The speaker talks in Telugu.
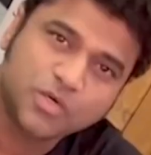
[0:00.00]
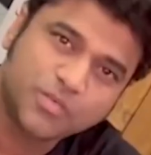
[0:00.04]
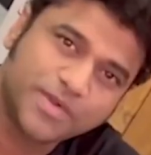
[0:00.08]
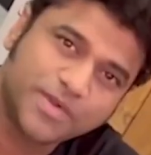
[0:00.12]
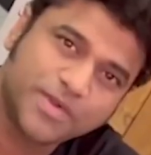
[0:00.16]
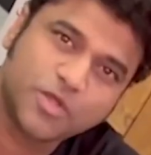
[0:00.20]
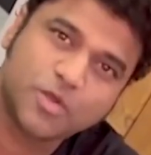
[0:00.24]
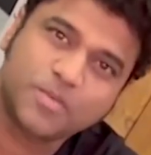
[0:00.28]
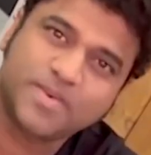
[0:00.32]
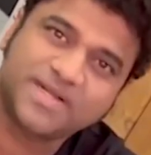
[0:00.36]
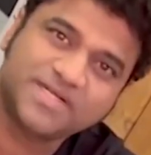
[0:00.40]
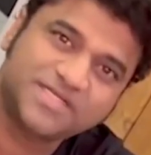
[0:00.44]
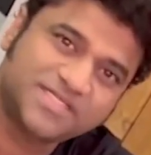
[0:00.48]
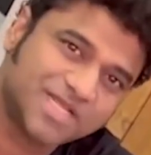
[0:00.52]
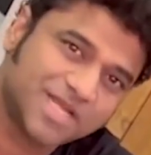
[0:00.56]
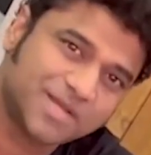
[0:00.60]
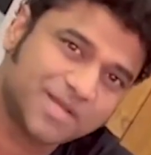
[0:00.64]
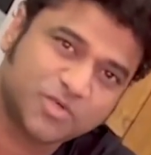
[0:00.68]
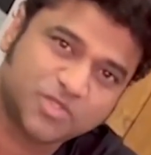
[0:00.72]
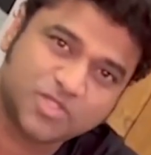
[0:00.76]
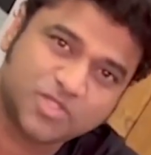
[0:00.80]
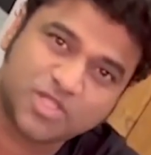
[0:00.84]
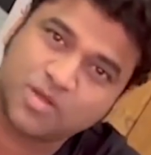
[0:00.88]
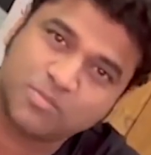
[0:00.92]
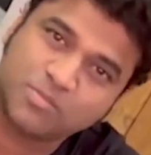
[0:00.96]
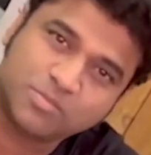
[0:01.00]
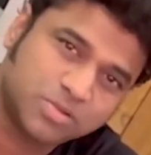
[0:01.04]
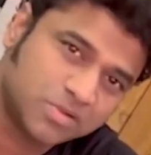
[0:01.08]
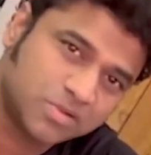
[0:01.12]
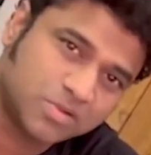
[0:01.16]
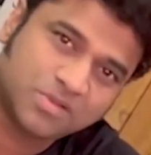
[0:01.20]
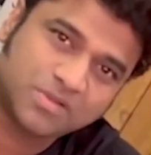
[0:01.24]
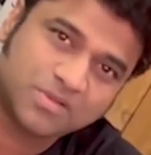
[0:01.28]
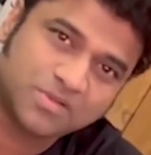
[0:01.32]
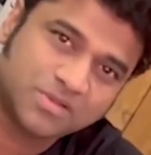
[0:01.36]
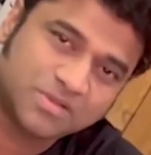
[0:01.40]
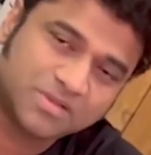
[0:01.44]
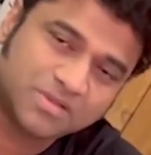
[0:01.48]
నువ్వు వీడియో బైట్ చేయబోతే
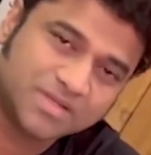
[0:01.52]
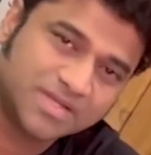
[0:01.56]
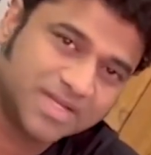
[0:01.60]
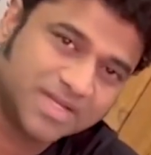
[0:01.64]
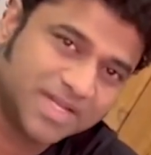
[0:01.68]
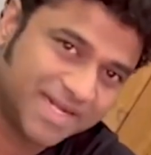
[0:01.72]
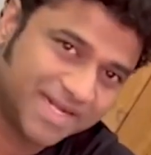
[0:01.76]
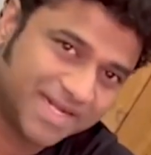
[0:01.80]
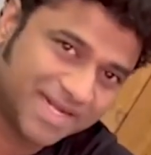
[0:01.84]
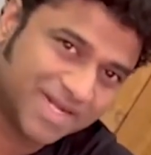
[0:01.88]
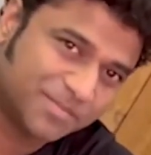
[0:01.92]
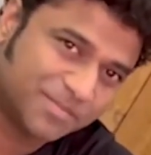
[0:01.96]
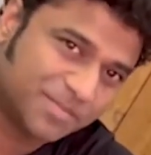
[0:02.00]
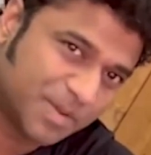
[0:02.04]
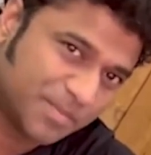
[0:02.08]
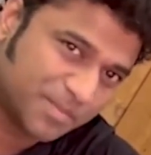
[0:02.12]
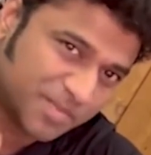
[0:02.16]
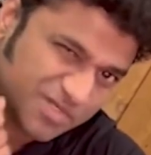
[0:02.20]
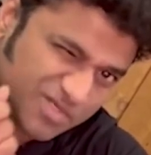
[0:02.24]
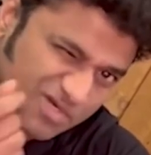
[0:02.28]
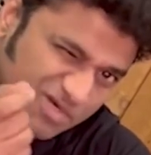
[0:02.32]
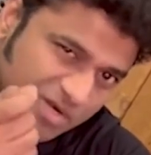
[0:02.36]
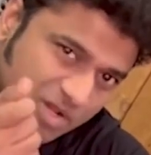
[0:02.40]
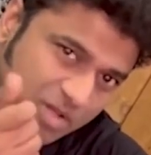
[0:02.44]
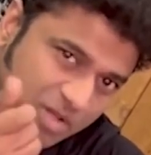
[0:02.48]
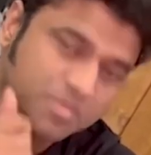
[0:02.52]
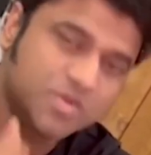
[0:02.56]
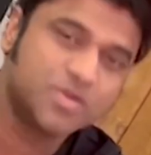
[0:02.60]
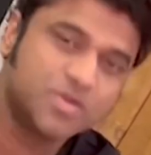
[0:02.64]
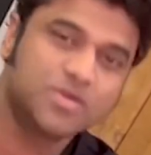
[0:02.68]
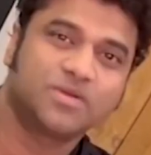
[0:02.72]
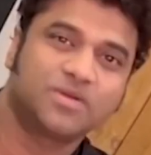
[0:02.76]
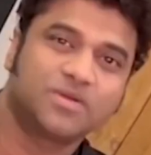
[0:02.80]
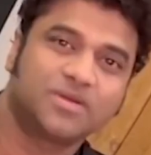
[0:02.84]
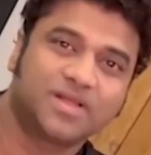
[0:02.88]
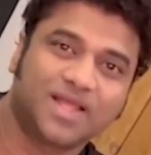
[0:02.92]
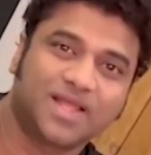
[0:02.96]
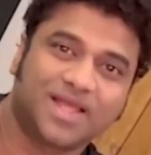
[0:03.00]
అబ్బు నీకు నేను పంపించిన
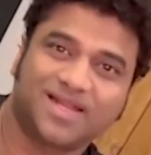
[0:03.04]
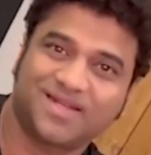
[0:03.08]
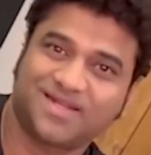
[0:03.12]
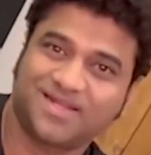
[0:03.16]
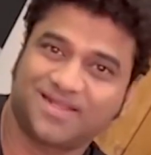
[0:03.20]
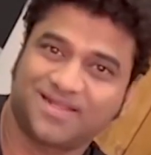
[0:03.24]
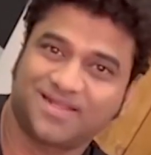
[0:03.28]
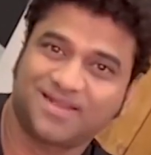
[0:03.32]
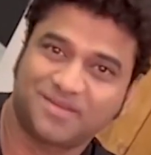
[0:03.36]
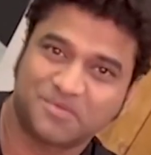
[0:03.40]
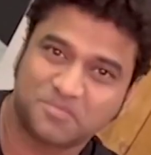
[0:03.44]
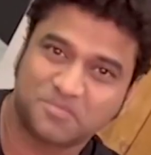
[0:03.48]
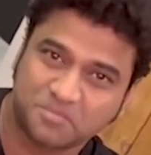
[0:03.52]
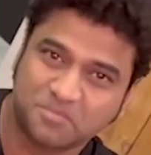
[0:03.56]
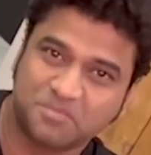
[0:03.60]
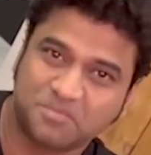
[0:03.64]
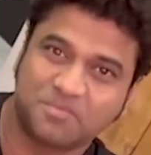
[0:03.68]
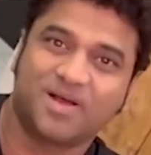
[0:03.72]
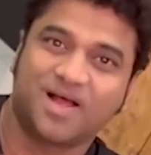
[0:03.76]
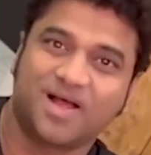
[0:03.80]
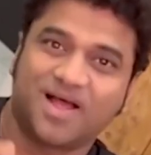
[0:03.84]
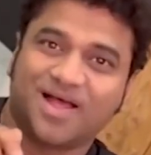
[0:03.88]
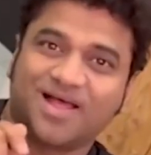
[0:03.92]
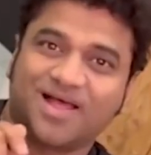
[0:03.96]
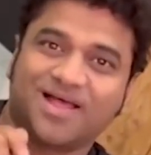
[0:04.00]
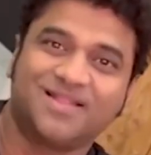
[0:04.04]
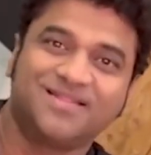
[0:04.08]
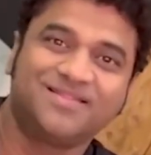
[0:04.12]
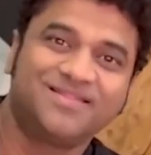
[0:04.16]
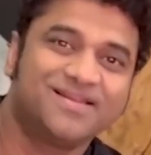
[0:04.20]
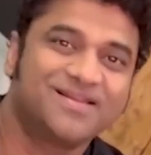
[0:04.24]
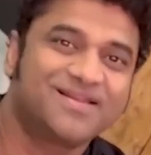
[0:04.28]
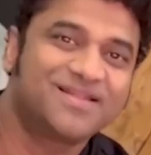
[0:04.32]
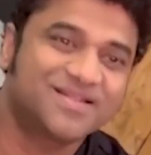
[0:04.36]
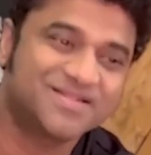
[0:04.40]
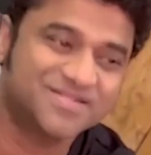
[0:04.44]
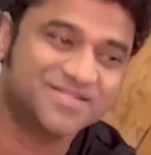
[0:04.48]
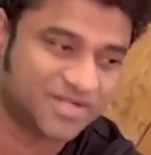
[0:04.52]
డబ్బు అని మా
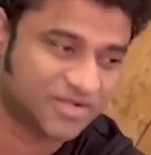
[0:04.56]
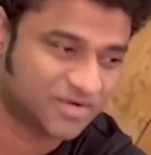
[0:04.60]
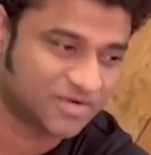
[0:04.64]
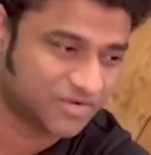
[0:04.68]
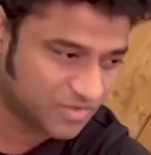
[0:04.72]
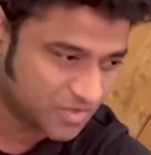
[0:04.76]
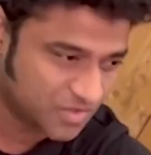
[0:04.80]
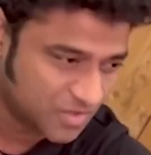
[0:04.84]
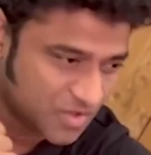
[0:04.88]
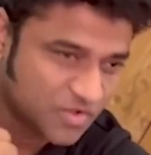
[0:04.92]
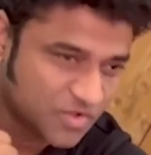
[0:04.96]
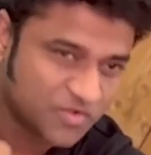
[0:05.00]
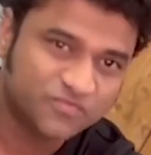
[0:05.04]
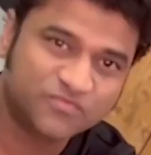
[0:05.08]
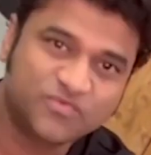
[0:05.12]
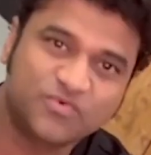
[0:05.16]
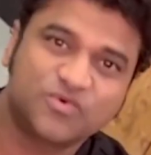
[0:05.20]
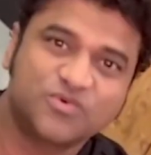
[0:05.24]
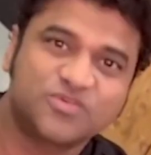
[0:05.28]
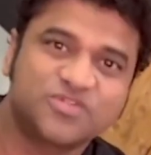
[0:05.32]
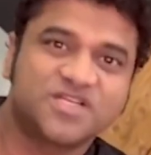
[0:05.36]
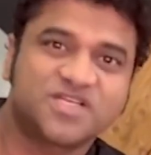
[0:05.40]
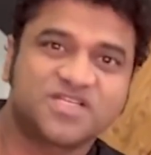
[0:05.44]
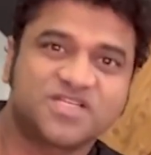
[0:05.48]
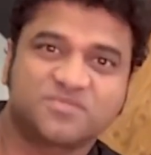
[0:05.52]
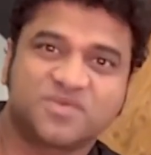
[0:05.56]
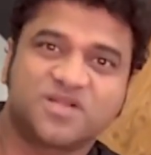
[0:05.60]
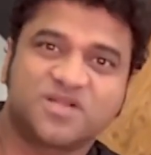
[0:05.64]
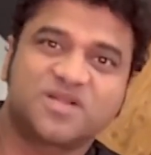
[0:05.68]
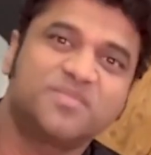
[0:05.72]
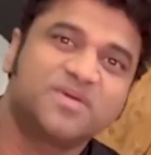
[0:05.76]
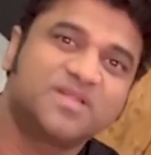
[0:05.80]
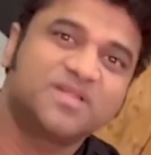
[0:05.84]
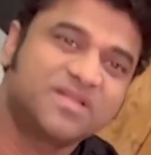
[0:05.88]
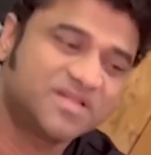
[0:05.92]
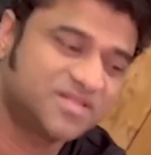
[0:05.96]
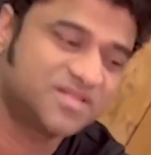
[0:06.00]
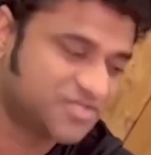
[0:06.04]
దిల్రాజ్ గారు ఫోన్ చేసి
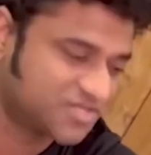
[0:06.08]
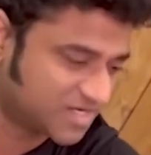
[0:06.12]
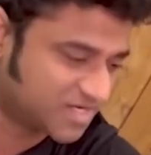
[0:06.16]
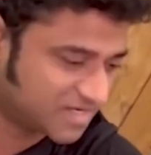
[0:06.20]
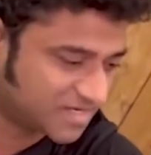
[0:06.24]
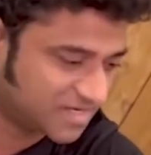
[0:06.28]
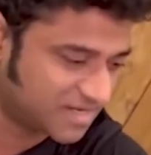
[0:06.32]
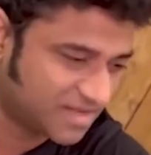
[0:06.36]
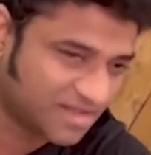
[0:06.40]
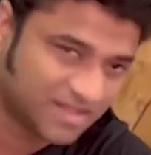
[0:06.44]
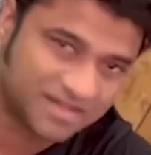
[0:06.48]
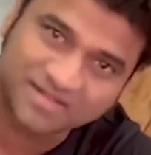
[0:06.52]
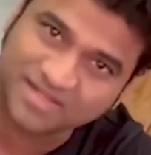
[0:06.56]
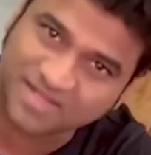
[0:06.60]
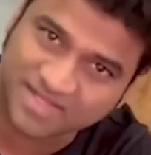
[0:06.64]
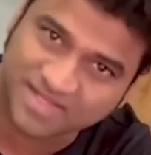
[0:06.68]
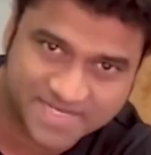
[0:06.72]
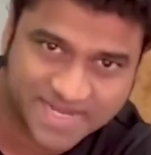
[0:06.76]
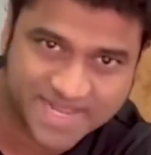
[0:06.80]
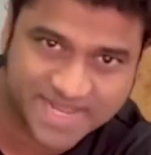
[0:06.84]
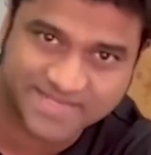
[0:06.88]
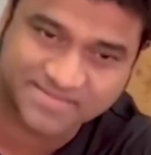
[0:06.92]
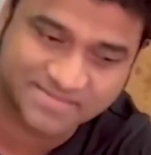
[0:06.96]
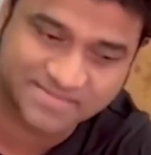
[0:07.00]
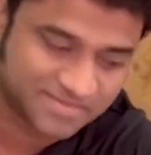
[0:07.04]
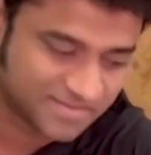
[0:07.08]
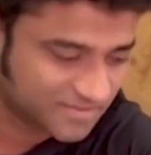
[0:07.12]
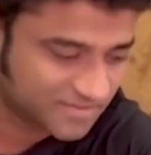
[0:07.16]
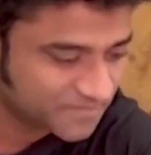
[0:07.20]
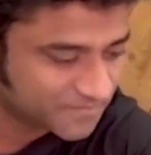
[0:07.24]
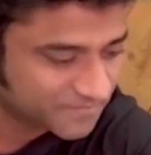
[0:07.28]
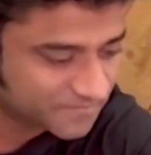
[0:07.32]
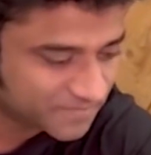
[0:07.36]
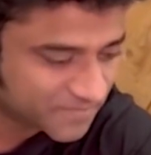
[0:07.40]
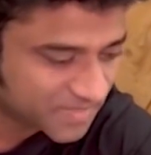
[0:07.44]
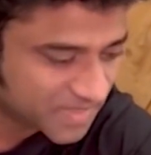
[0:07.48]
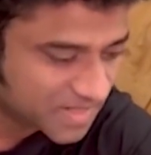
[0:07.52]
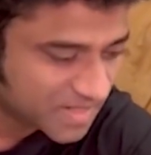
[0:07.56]
మరీ బెదిరించారండి అందుకని
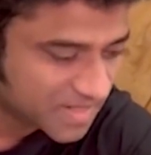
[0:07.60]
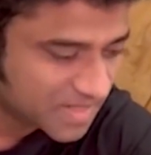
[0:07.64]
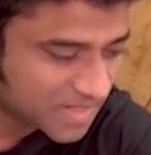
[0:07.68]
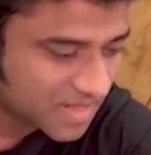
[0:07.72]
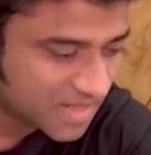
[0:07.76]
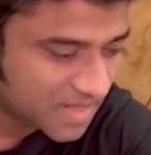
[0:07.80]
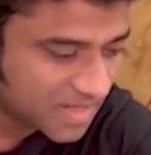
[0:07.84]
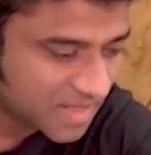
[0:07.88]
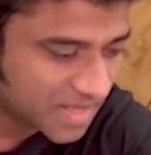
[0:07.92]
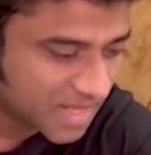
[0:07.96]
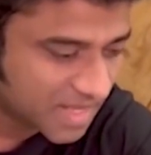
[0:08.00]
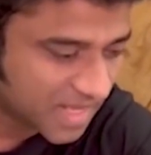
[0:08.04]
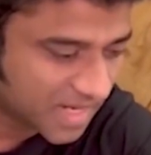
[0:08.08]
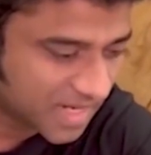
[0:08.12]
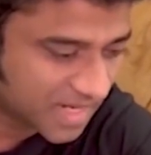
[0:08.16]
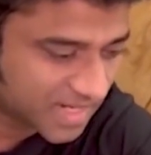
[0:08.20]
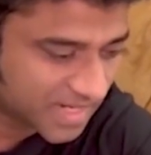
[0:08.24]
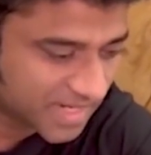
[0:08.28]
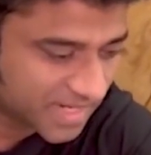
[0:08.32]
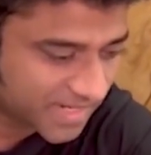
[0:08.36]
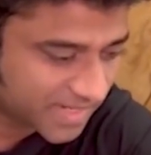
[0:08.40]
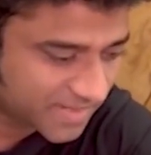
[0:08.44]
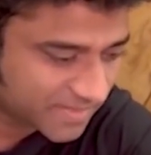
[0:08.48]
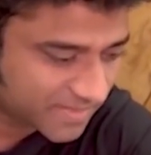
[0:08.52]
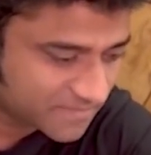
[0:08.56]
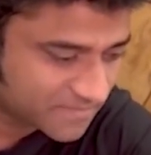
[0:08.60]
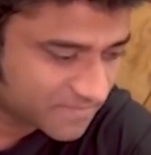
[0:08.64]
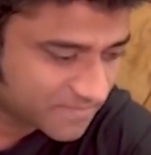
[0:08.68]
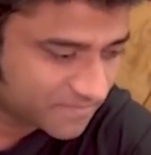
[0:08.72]
చేస్తున్నాను అలాగే